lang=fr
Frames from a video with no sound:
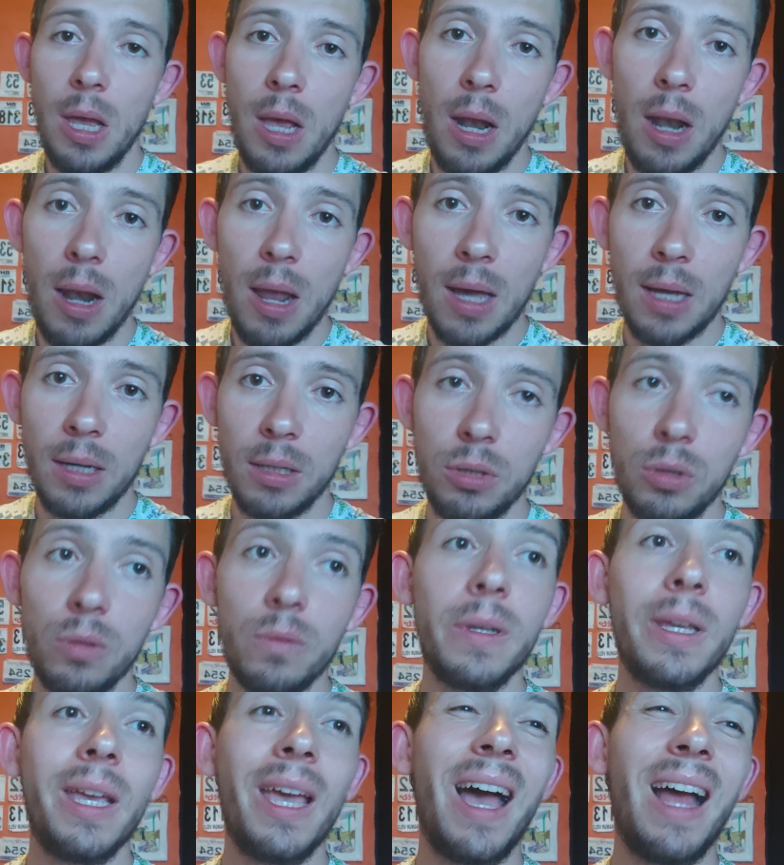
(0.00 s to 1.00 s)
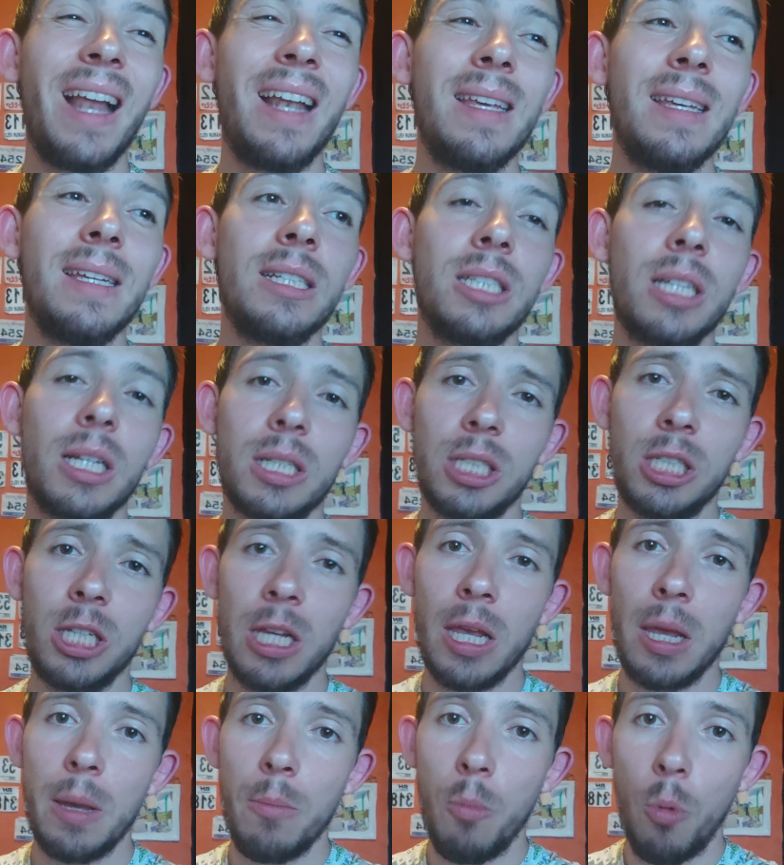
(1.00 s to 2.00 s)
Là, je vais aller
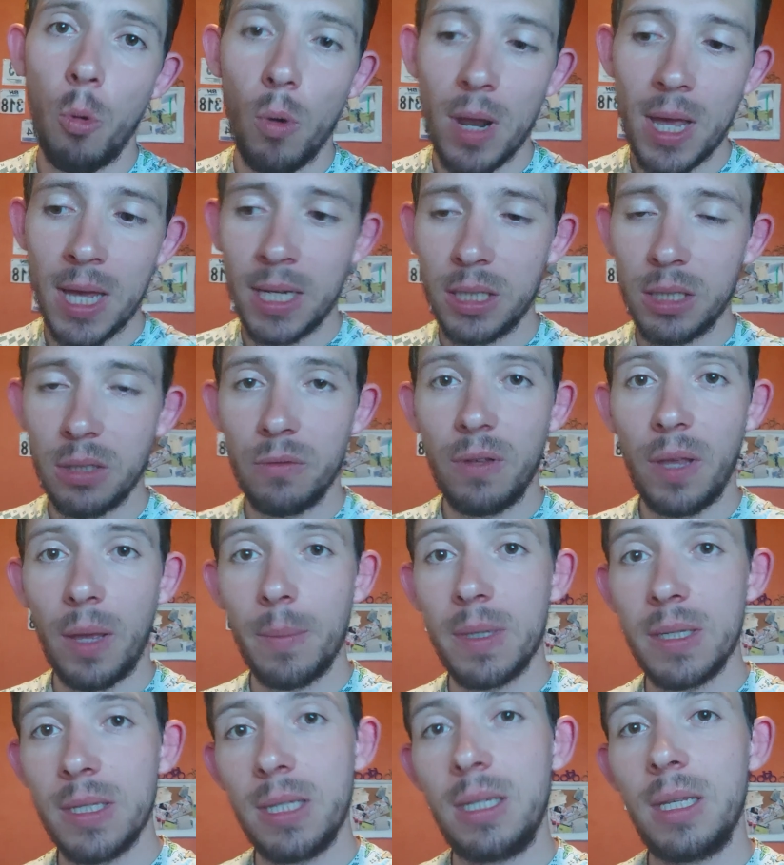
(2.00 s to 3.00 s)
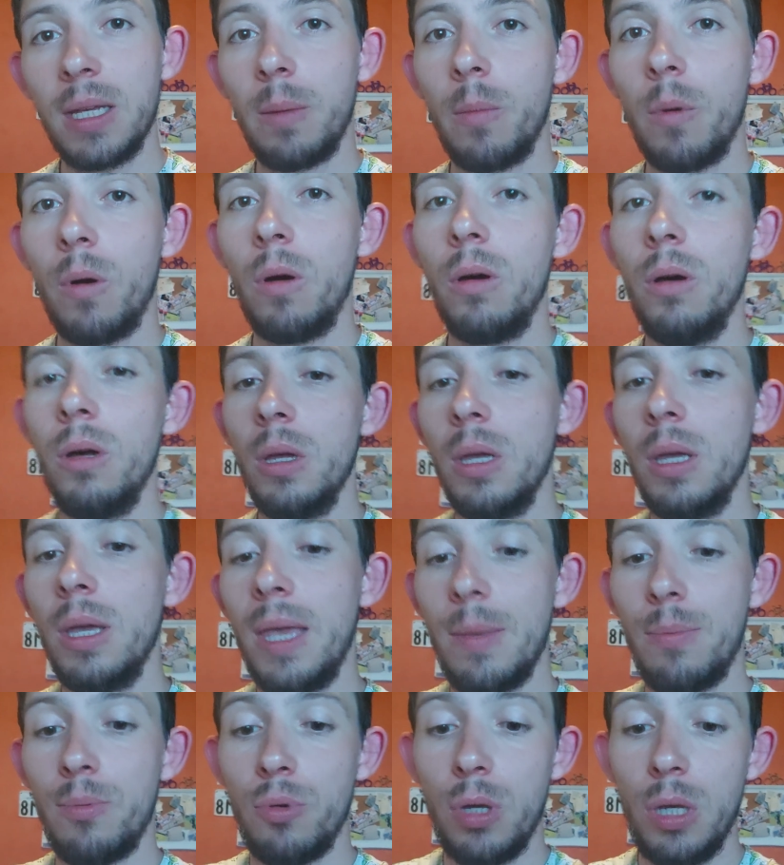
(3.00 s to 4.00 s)
chercher mon linge, faire mes étirements,
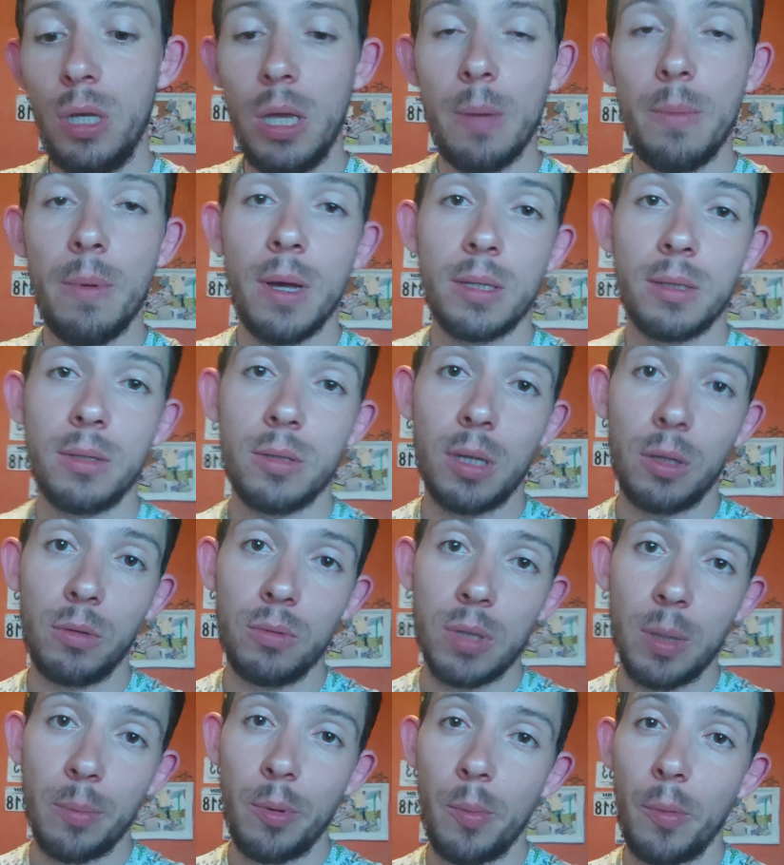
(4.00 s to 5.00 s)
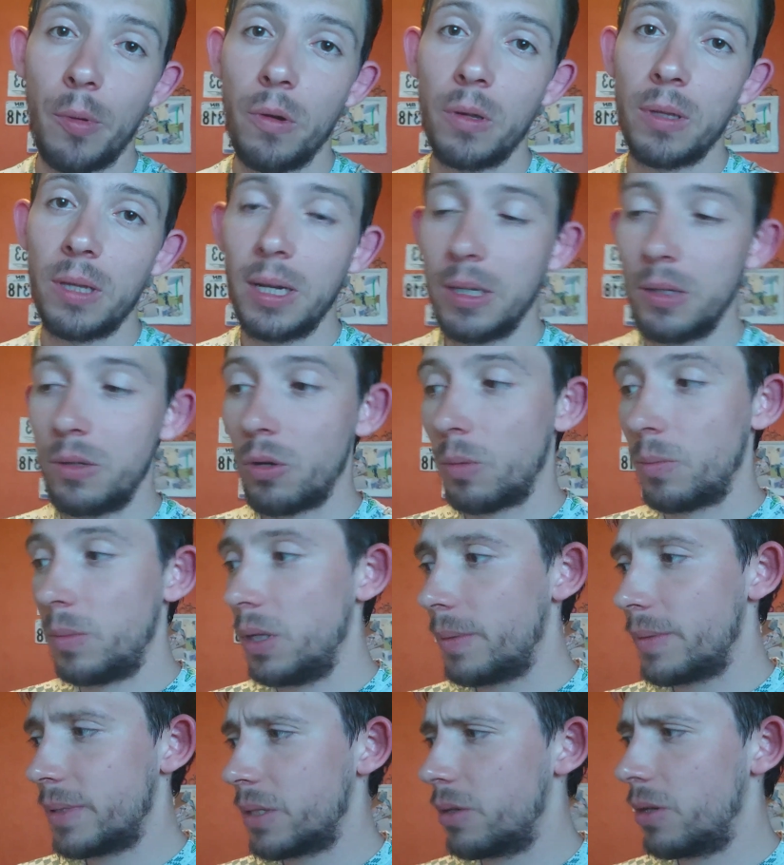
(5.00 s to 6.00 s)
et puis eh ben, ce sera tout simplement l'heure d'aller
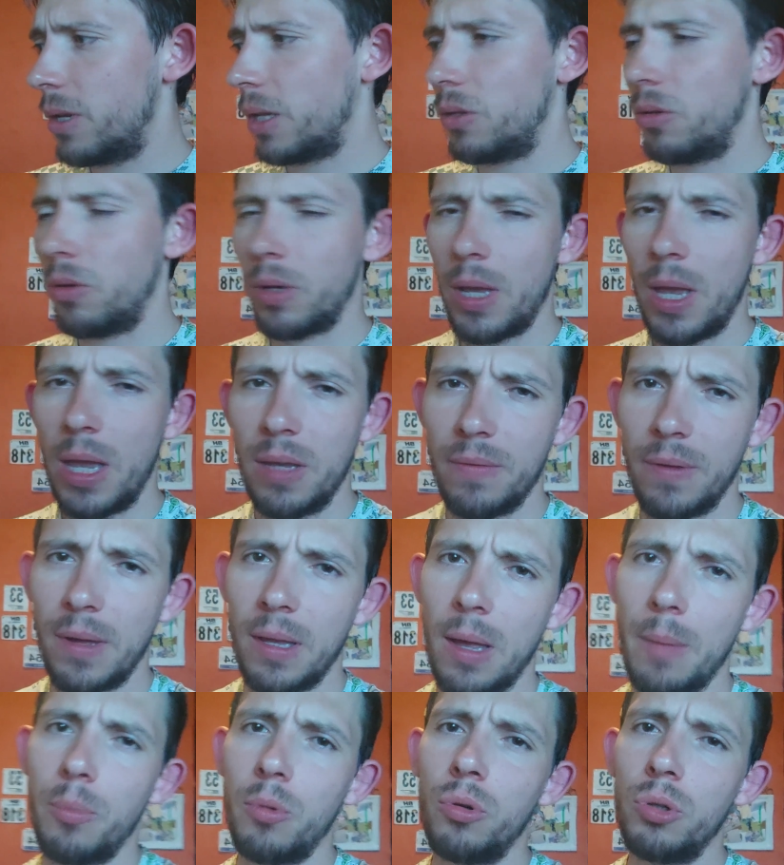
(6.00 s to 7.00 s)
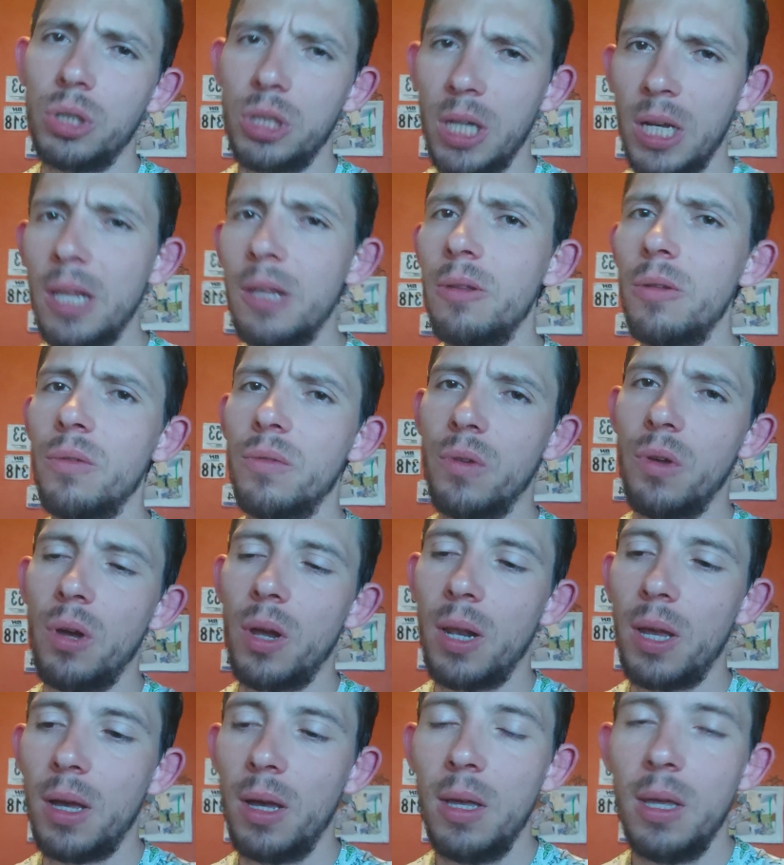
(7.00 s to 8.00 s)
dormir parce que l'air de rien, il va approcher les
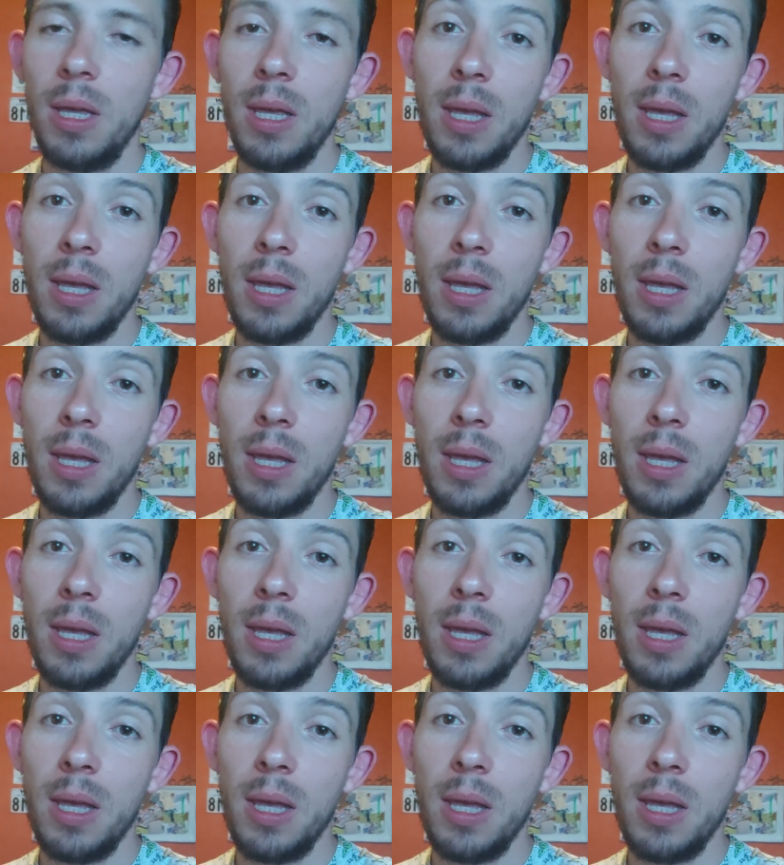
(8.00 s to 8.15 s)
9h là,